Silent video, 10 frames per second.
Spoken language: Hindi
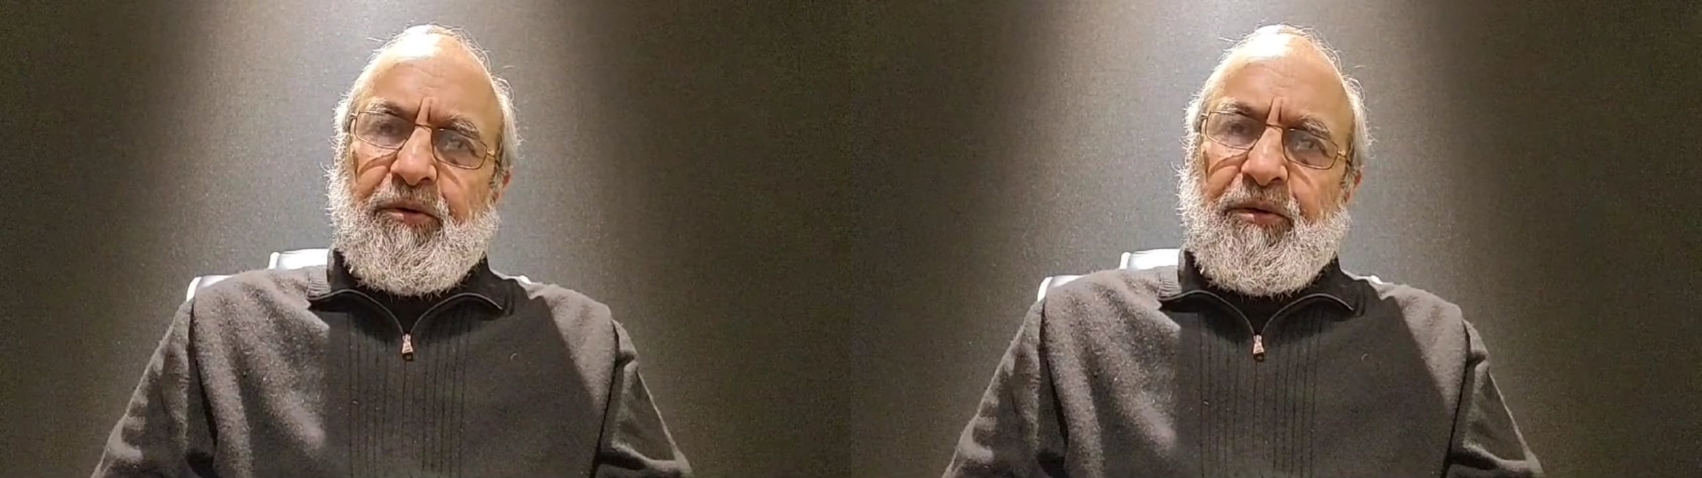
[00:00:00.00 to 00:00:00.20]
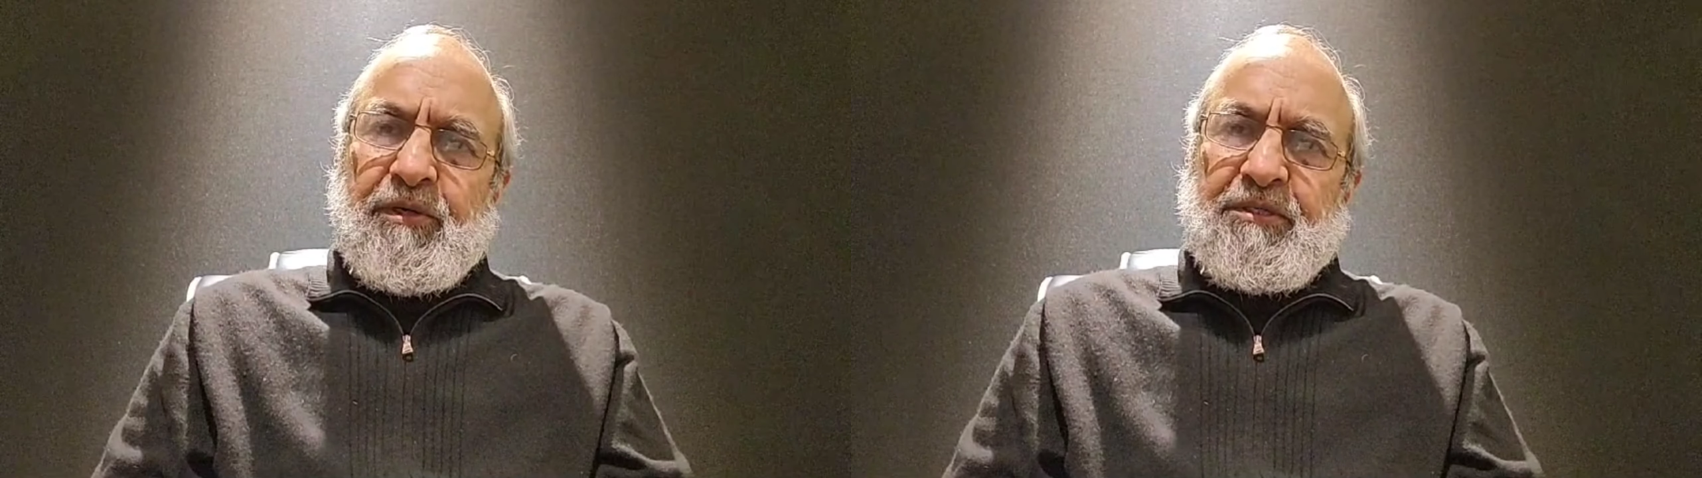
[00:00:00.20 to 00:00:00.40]

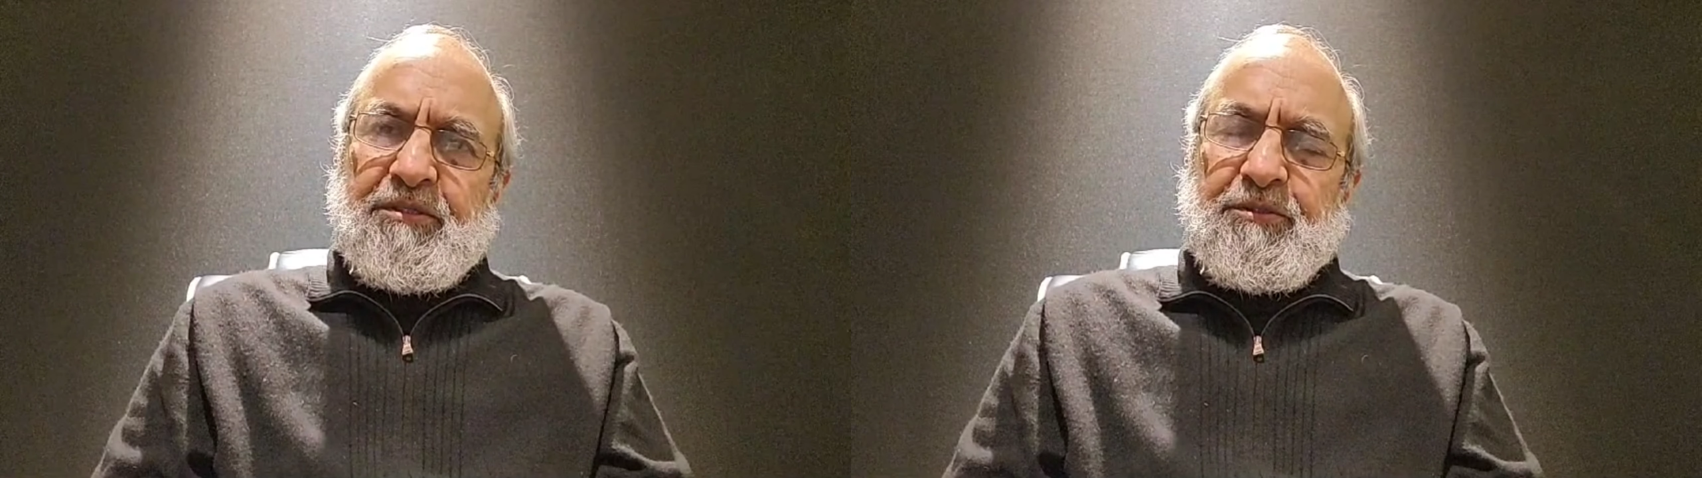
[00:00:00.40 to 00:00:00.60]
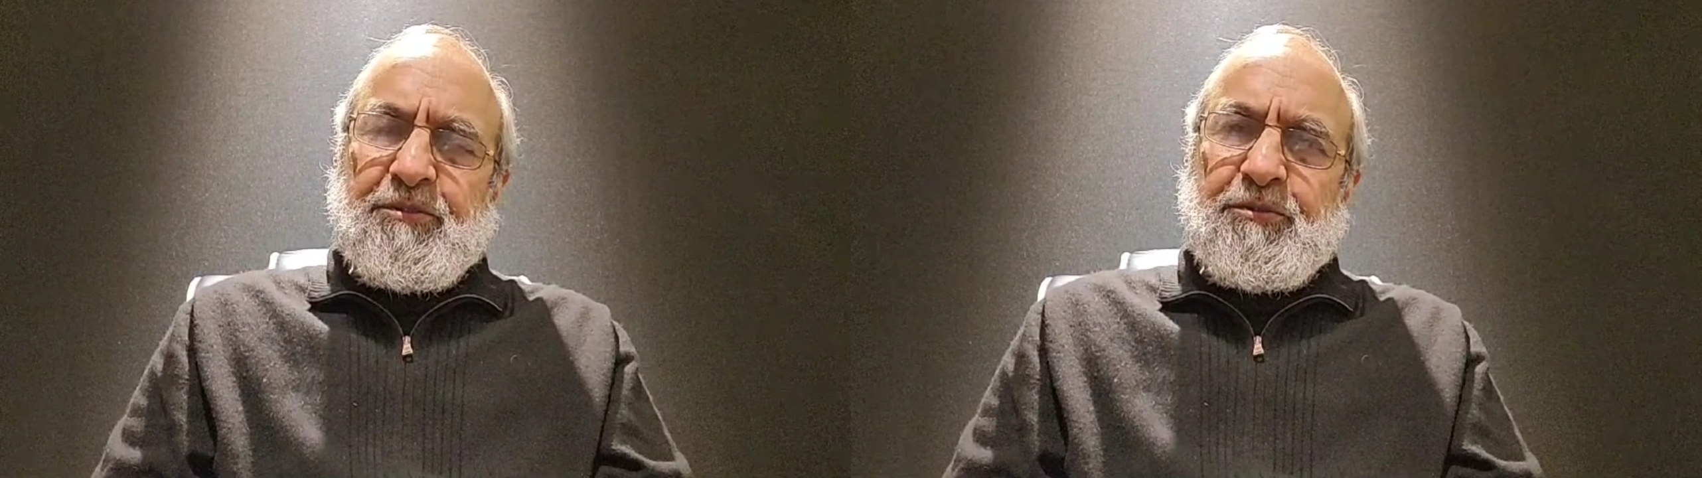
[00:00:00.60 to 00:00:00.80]
और
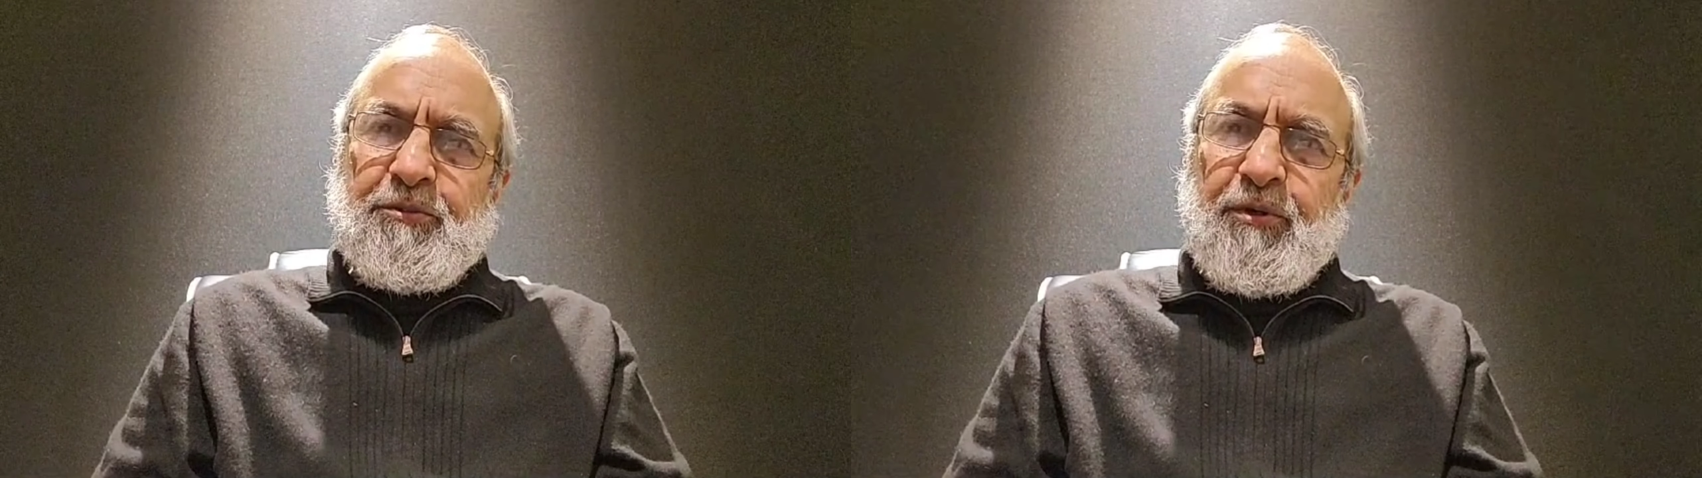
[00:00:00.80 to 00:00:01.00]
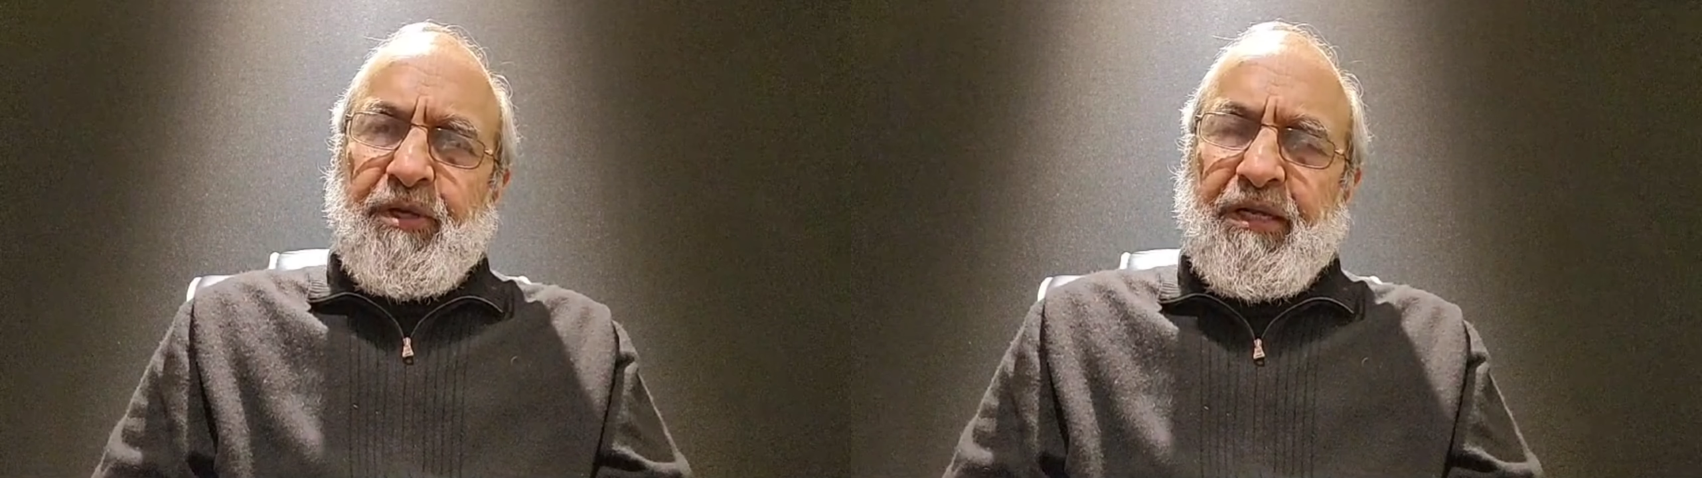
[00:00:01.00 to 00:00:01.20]
इस
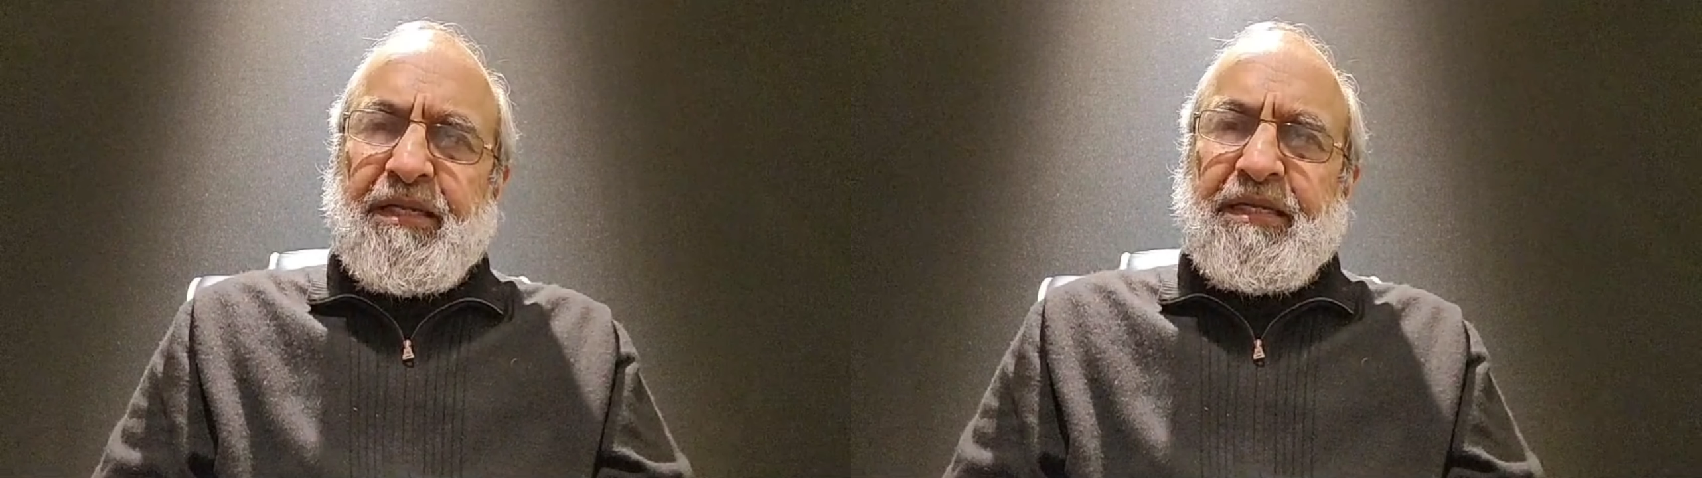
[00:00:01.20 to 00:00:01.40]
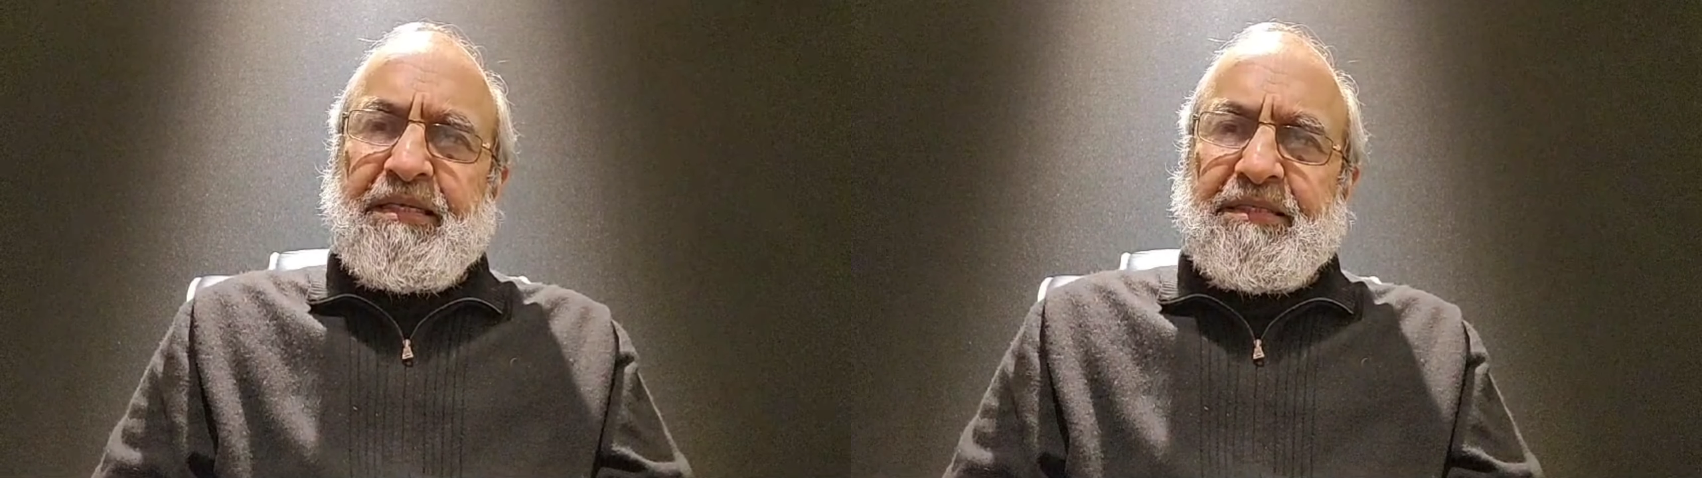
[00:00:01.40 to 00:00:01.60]

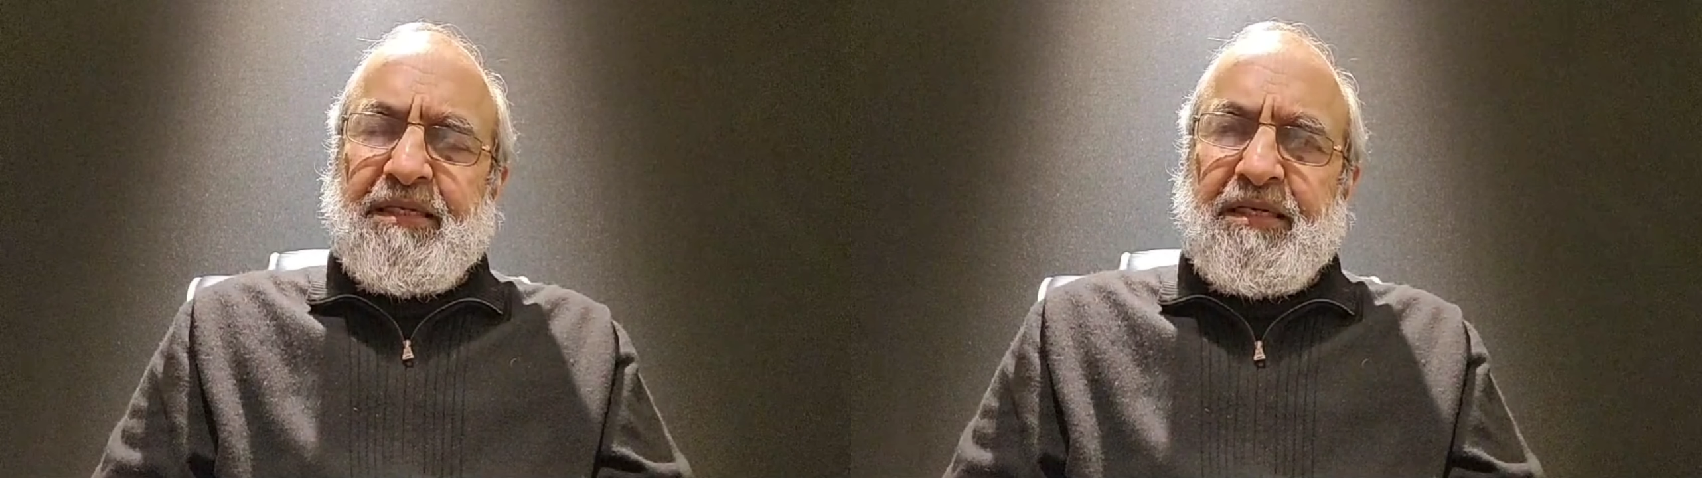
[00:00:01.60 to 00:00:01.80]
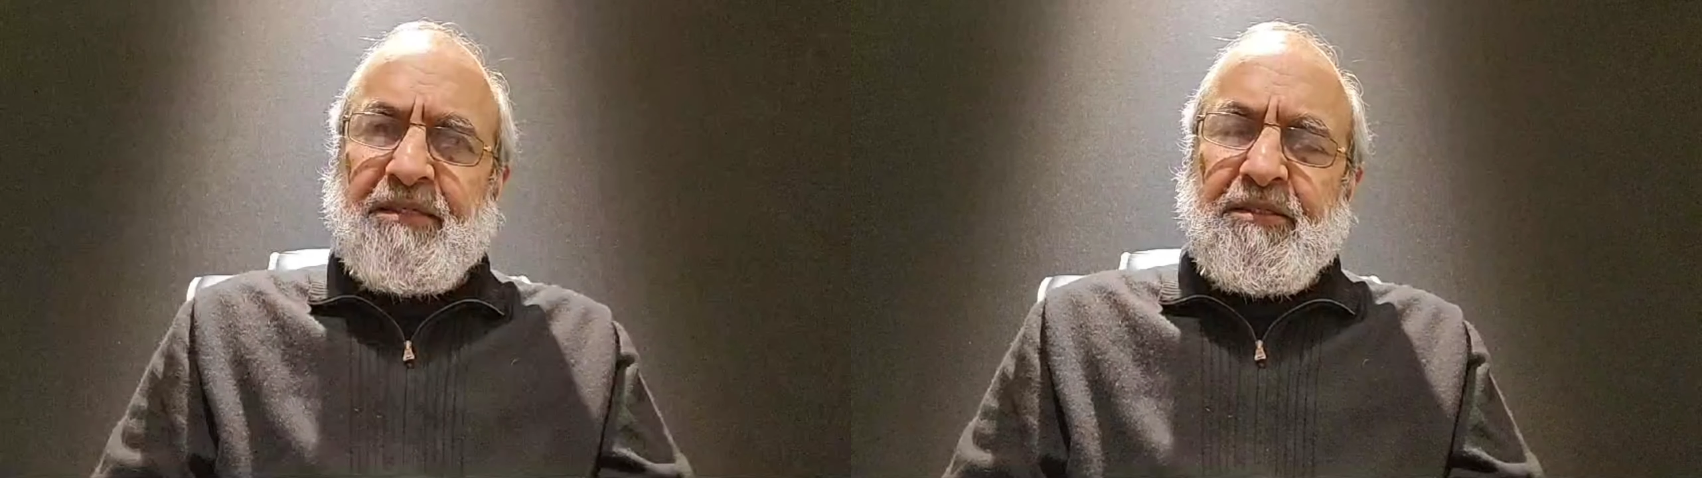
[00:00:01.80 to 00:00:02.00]
दोहराने के
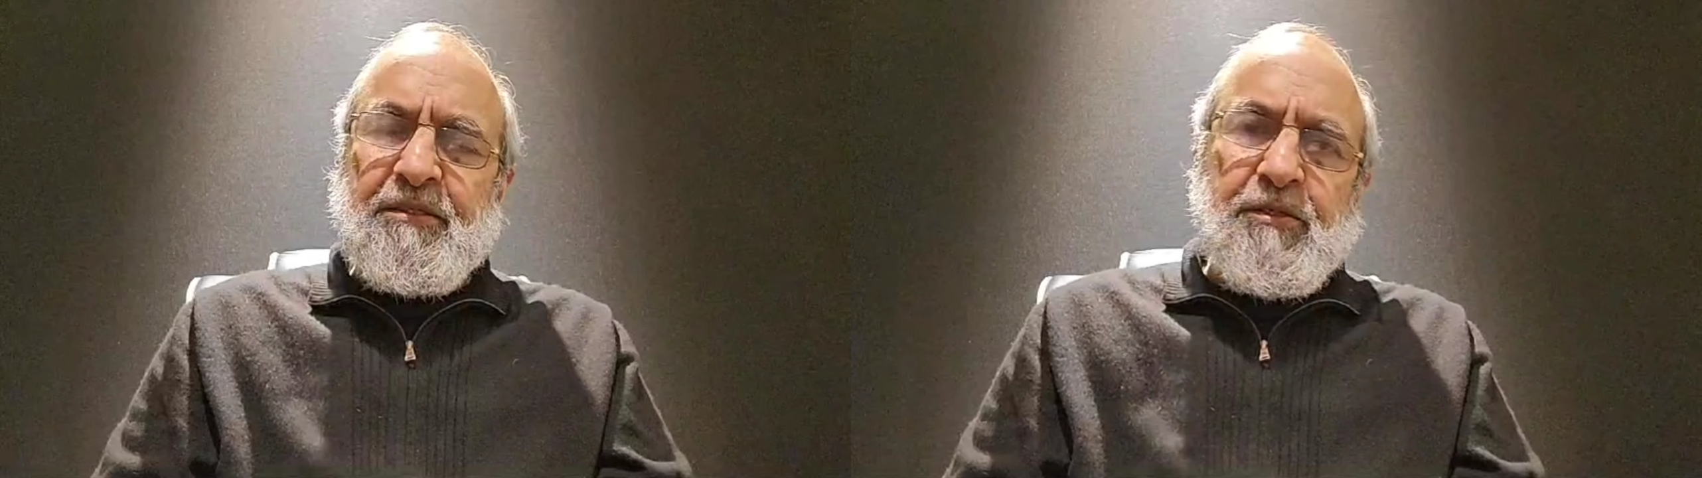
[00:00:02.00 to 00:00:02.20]
साथ